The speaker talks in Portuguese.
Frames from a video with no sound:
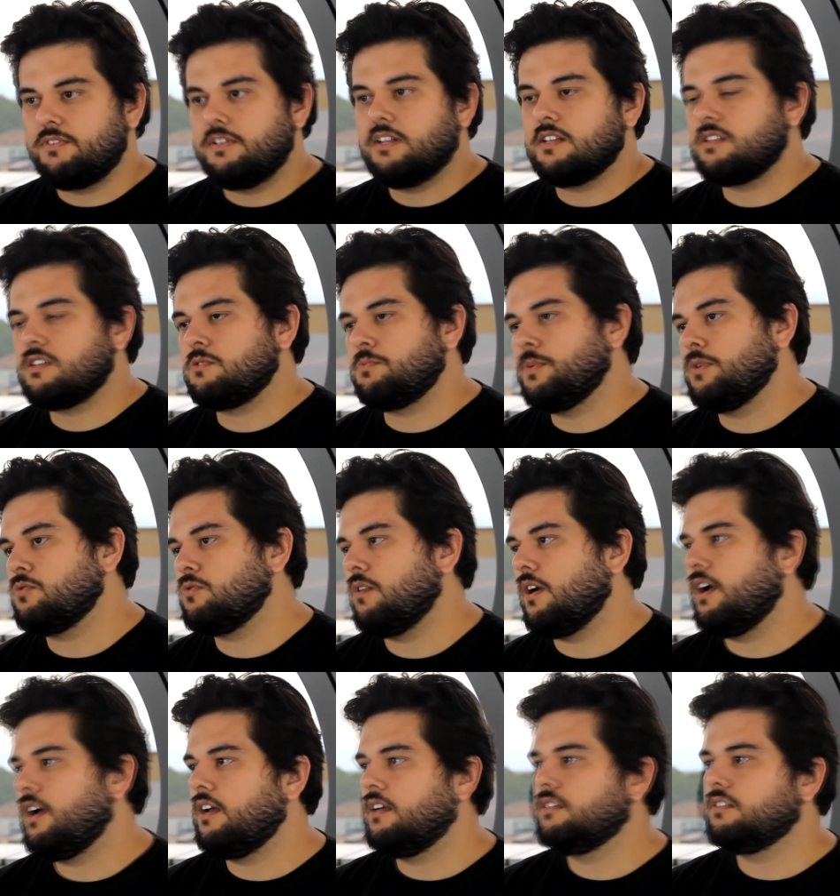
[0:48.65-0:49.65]
finanças
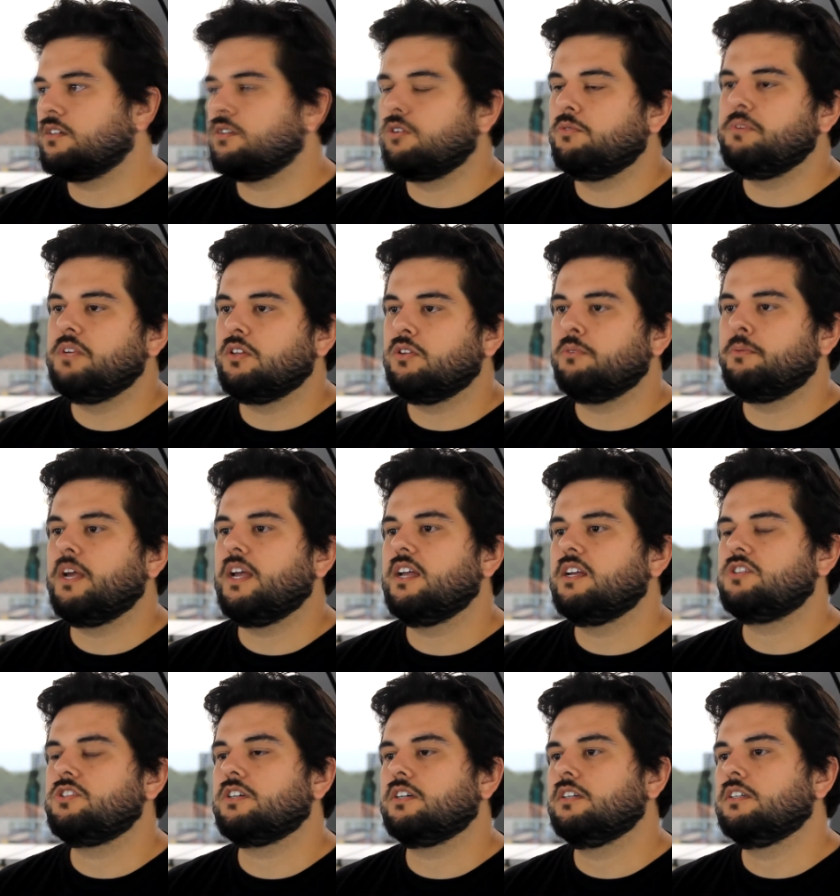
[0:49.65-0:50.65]
pessoais, economia
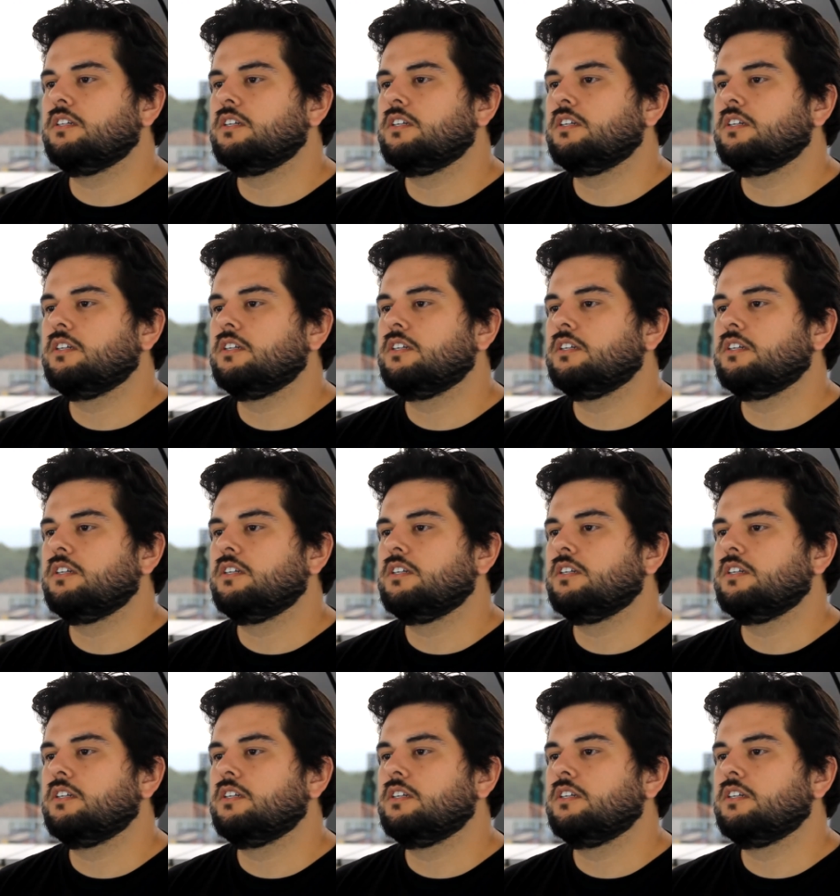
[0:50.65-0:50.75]
doméstica,